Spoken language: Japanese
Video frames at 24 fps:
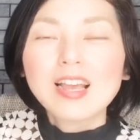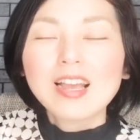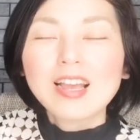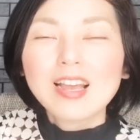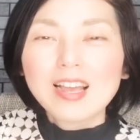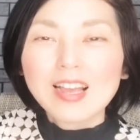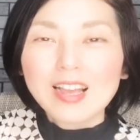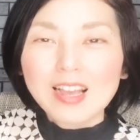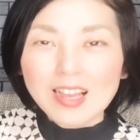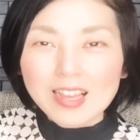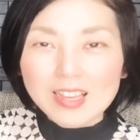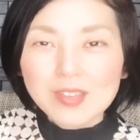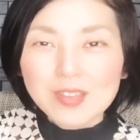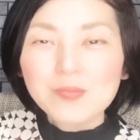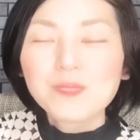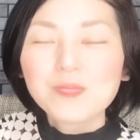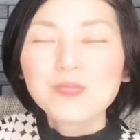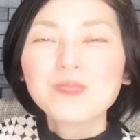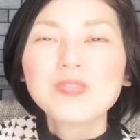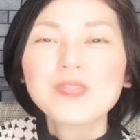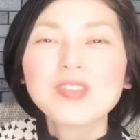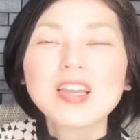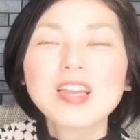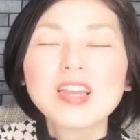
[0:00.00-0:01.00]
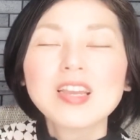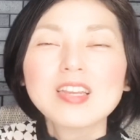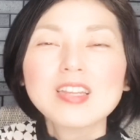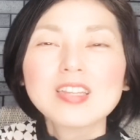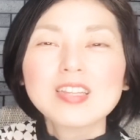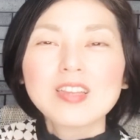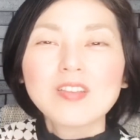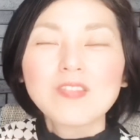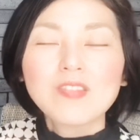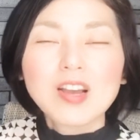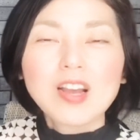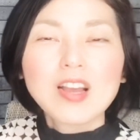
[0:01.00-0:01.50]
はい
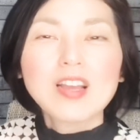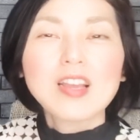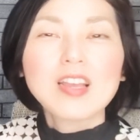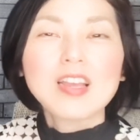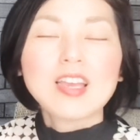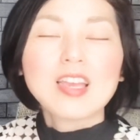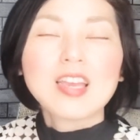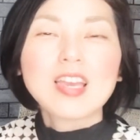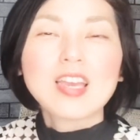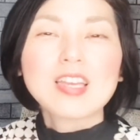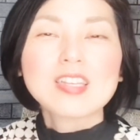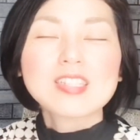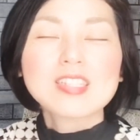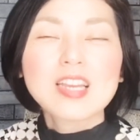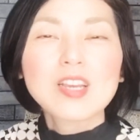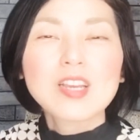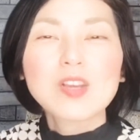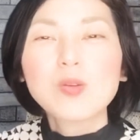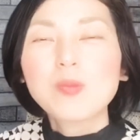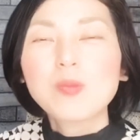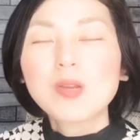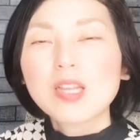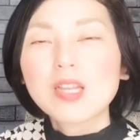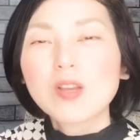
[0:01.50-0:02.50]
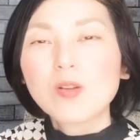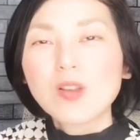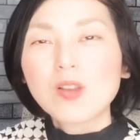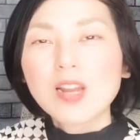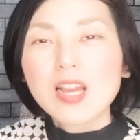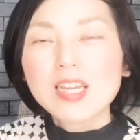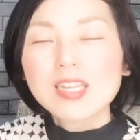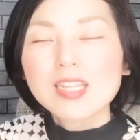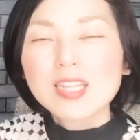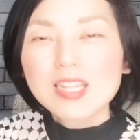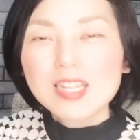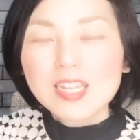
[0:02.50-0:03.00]
では、え最後までご
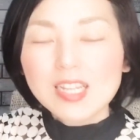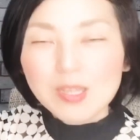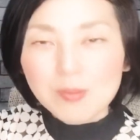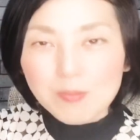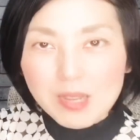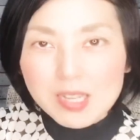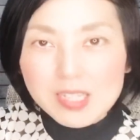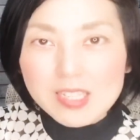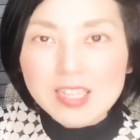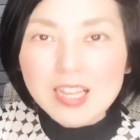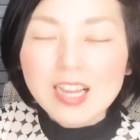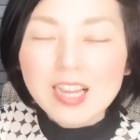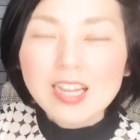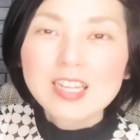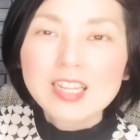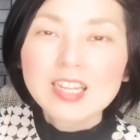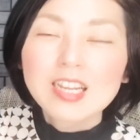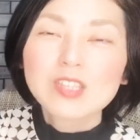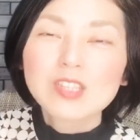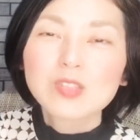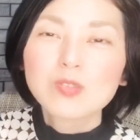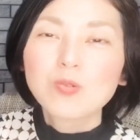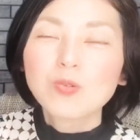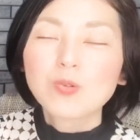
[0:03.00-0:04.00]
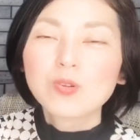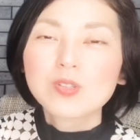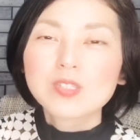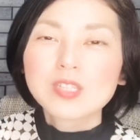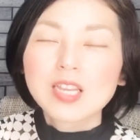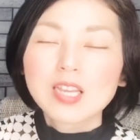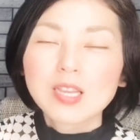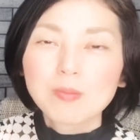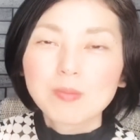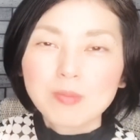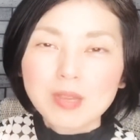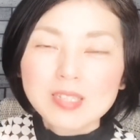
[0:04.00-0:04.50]
覧いただきましてありがとうご
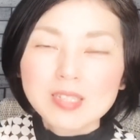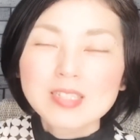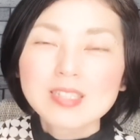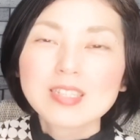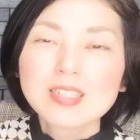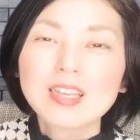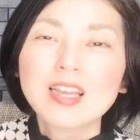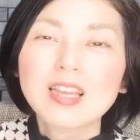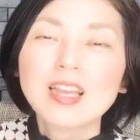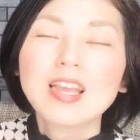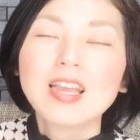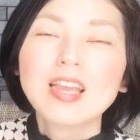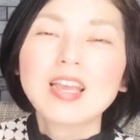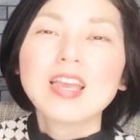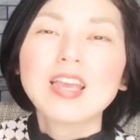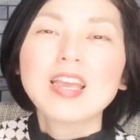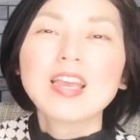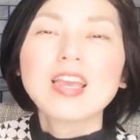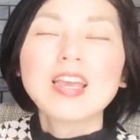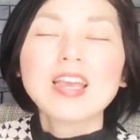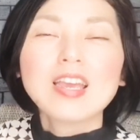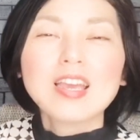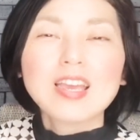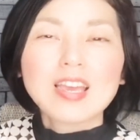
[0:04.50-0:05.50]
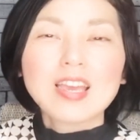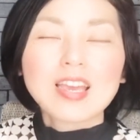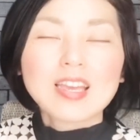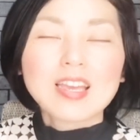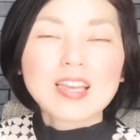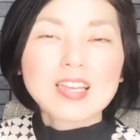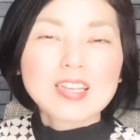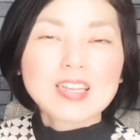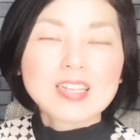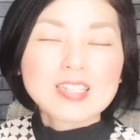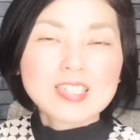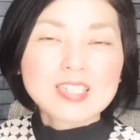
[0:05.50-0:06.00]
ざいます。
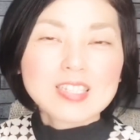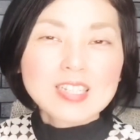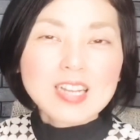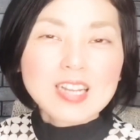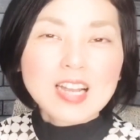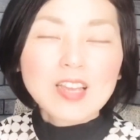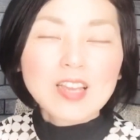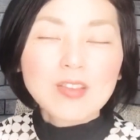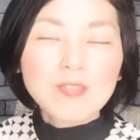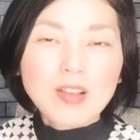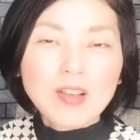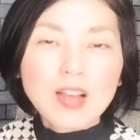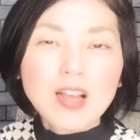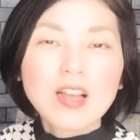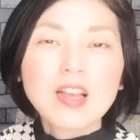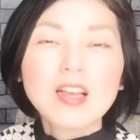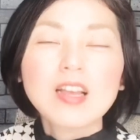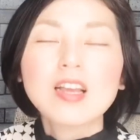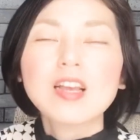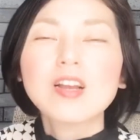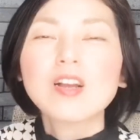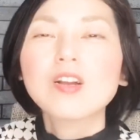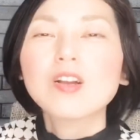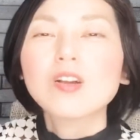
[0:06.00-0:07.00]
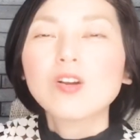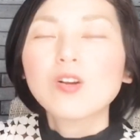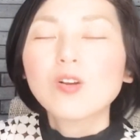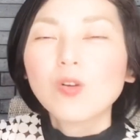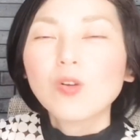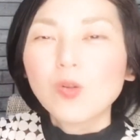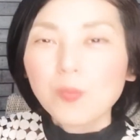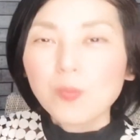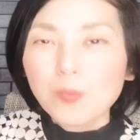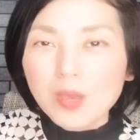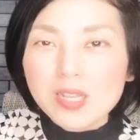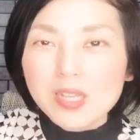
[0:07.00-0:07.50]
え次回は
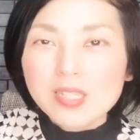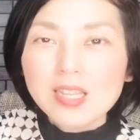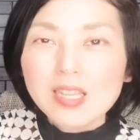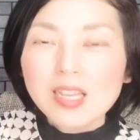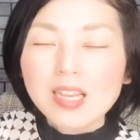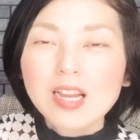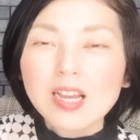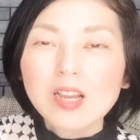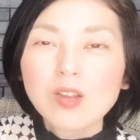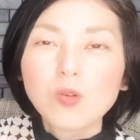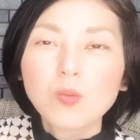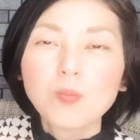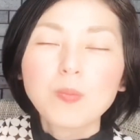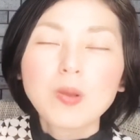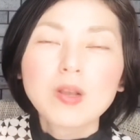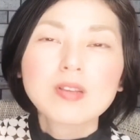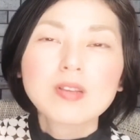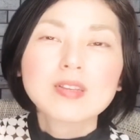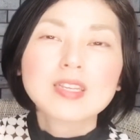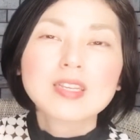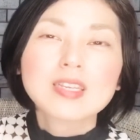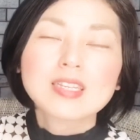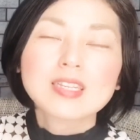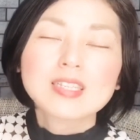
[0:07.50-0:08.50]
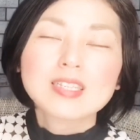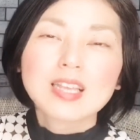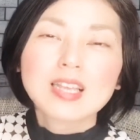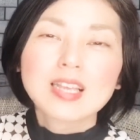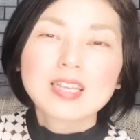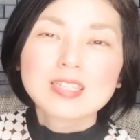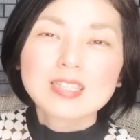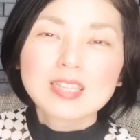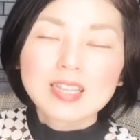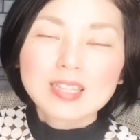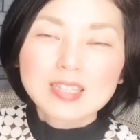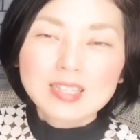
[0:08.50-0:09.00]
本命星が六白金星
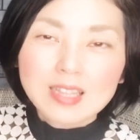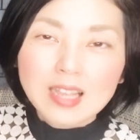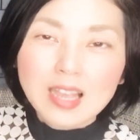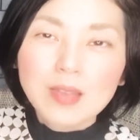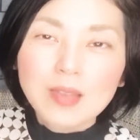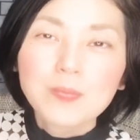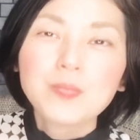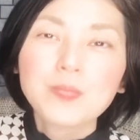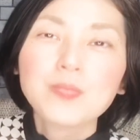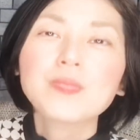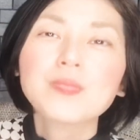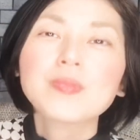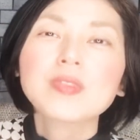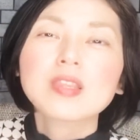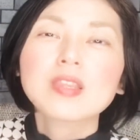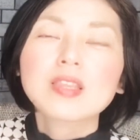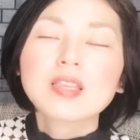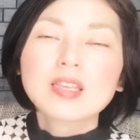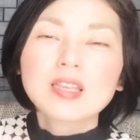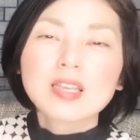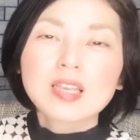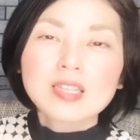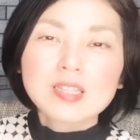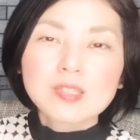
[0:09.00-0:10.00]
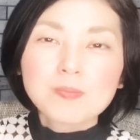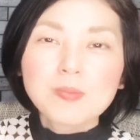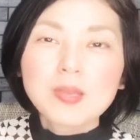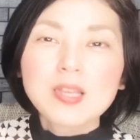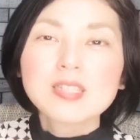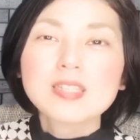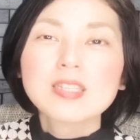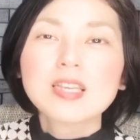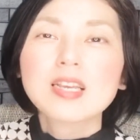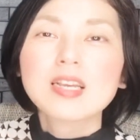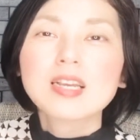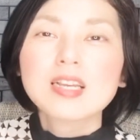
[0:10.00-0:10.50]
さんで月明
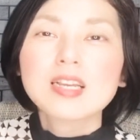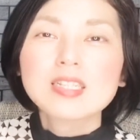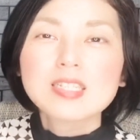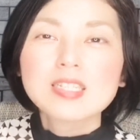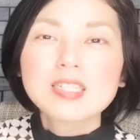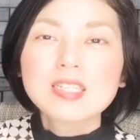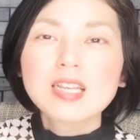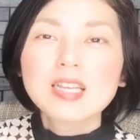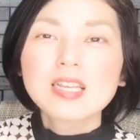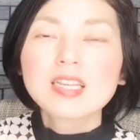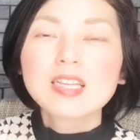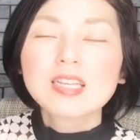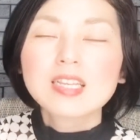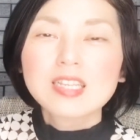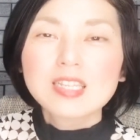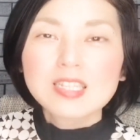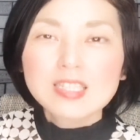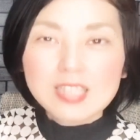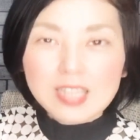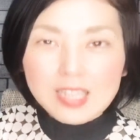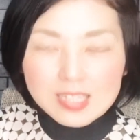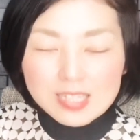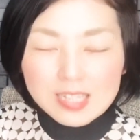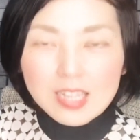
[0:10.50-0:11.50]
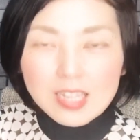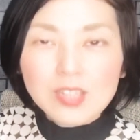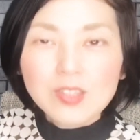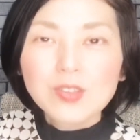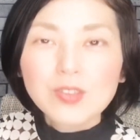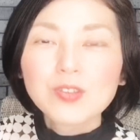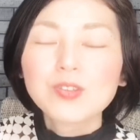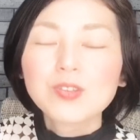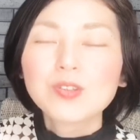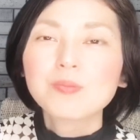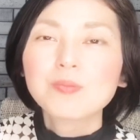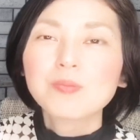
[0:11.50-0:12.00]
星が七石金星さんと
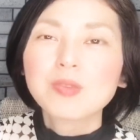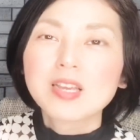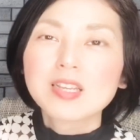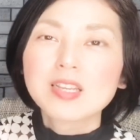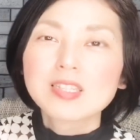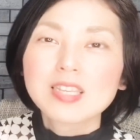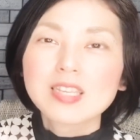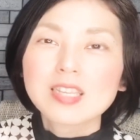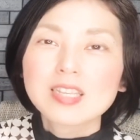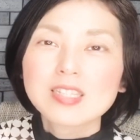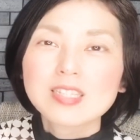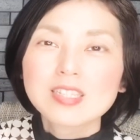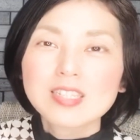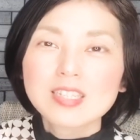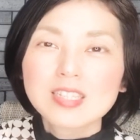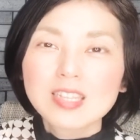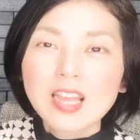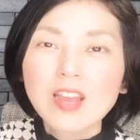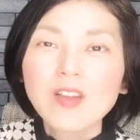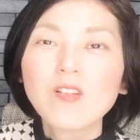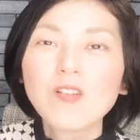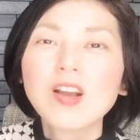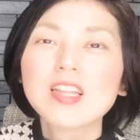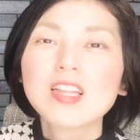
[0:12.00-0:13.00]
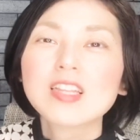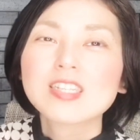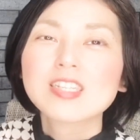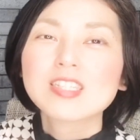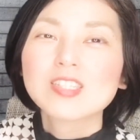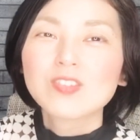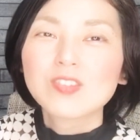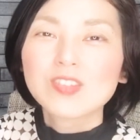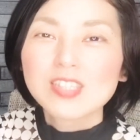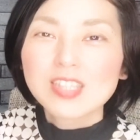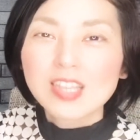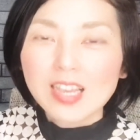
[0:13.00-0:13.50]
いう組み合わせについてお
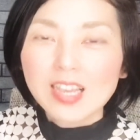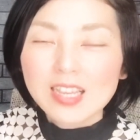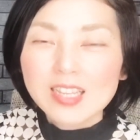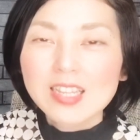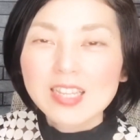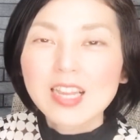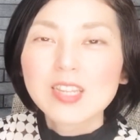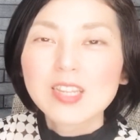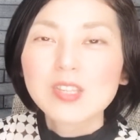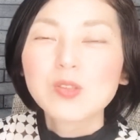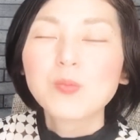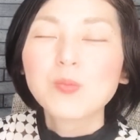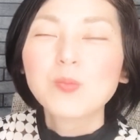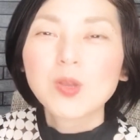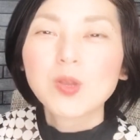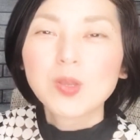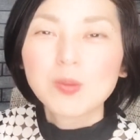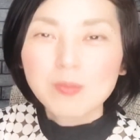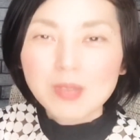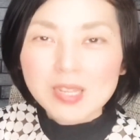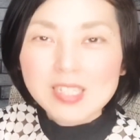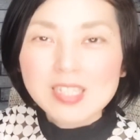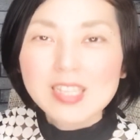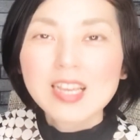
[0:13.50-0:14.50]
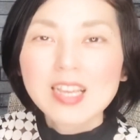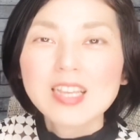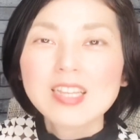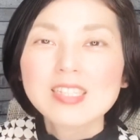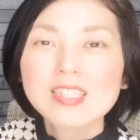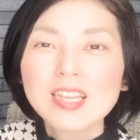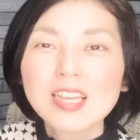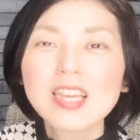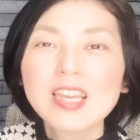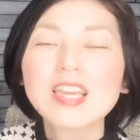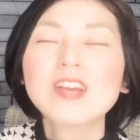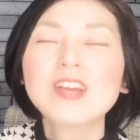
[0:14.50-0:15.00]
話をしていきたいと思います。
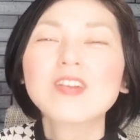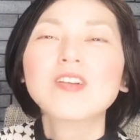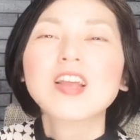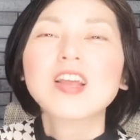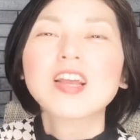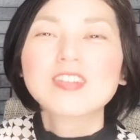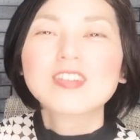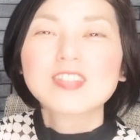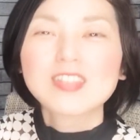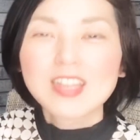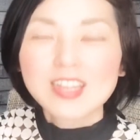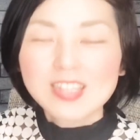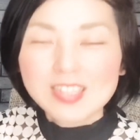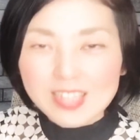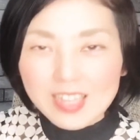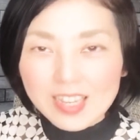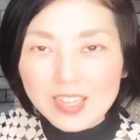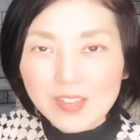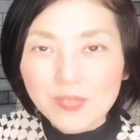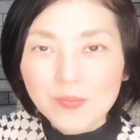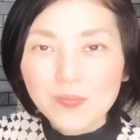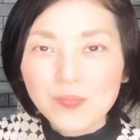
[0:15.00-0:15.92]
ぜひご覧ください。